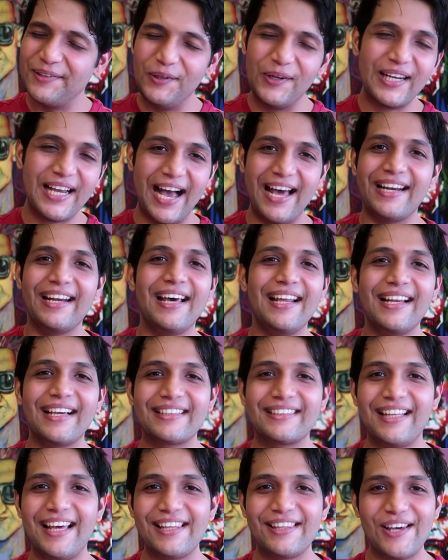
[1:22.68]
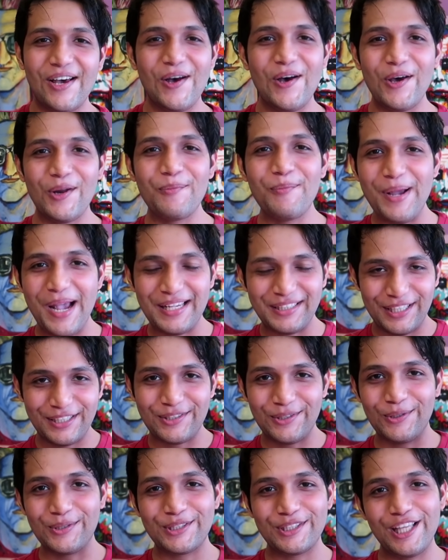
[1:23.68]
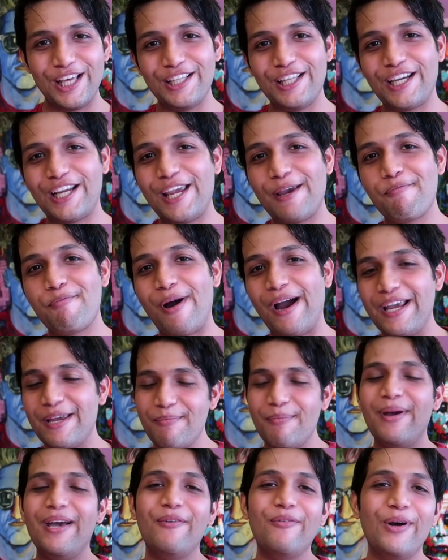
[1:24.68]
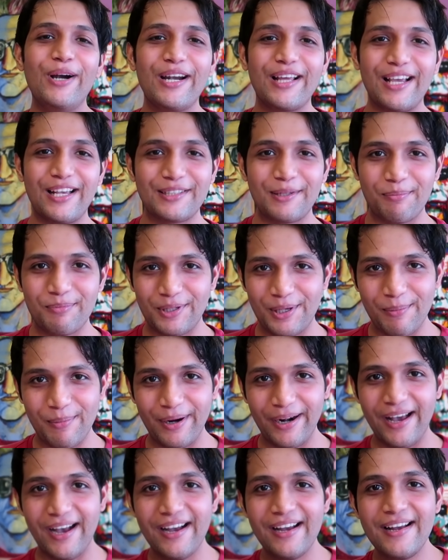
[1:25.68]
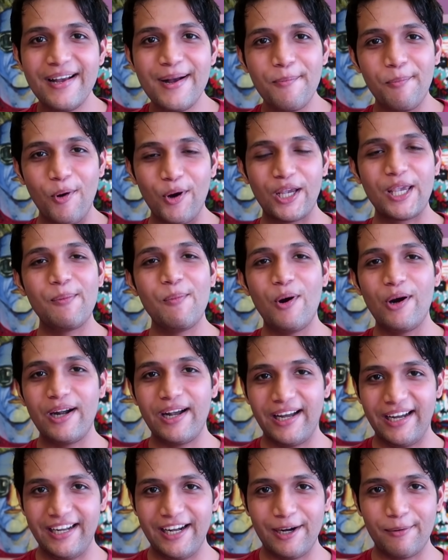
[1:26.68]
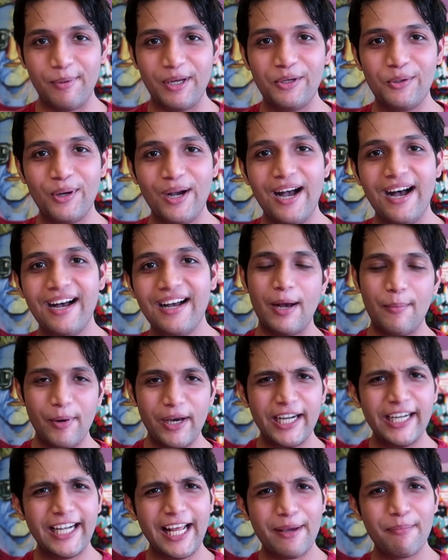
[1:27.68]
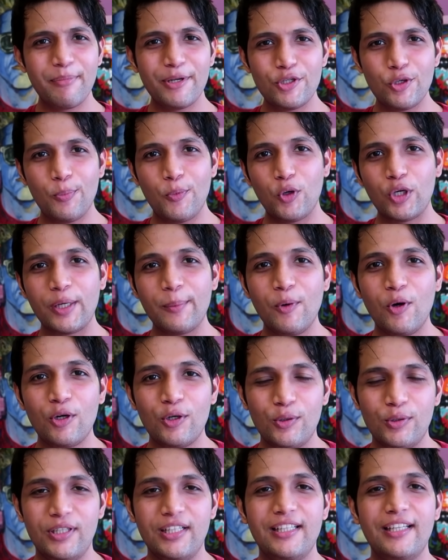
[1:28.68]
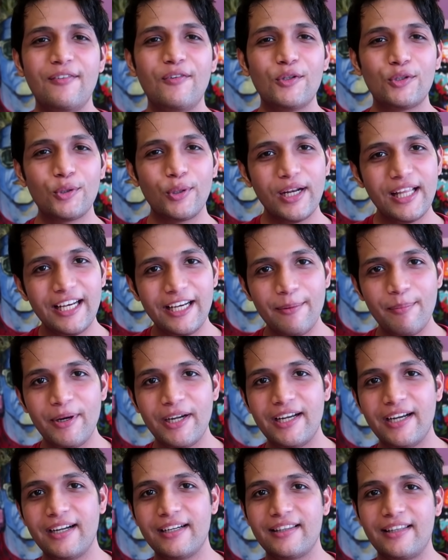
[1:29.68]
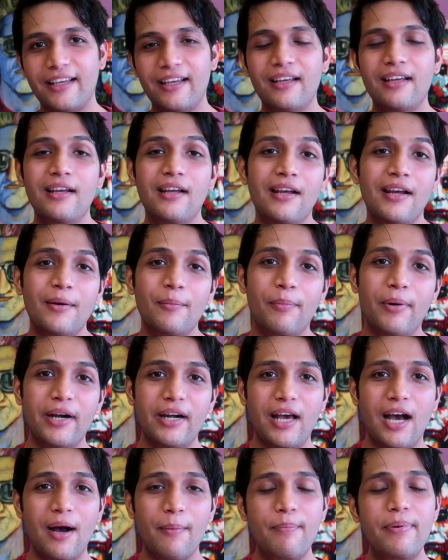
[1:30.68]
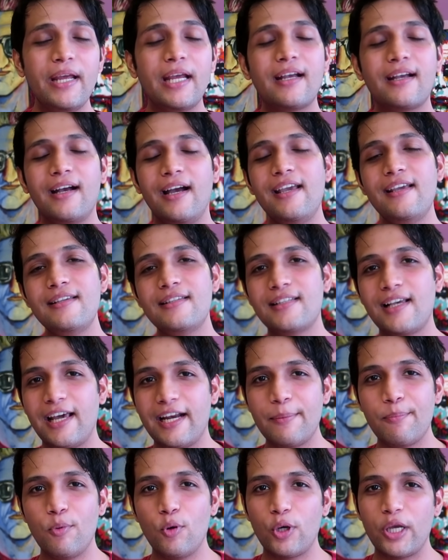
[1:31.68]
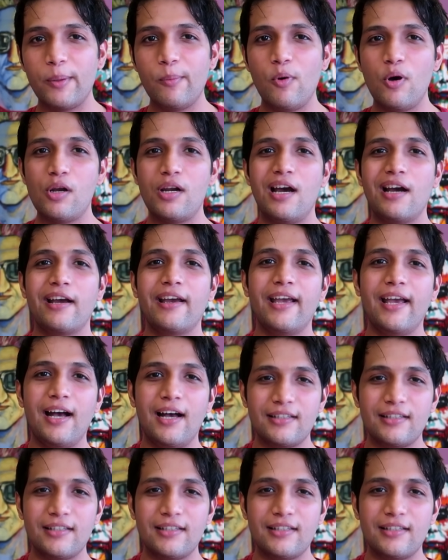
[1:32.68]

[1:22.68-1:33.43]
वो गाना लगता था और मैं ऐसे सोचता था कि भाई मैं वर्ल्ड का सबसे बड़ा पोकीमोन ट्रेनर बनूंगा हमारे टाइम पे जो पोकीमोन होते थे वो थोड़े लिमिटेड थे बट अभी कई सारे पोकेमोन आ गए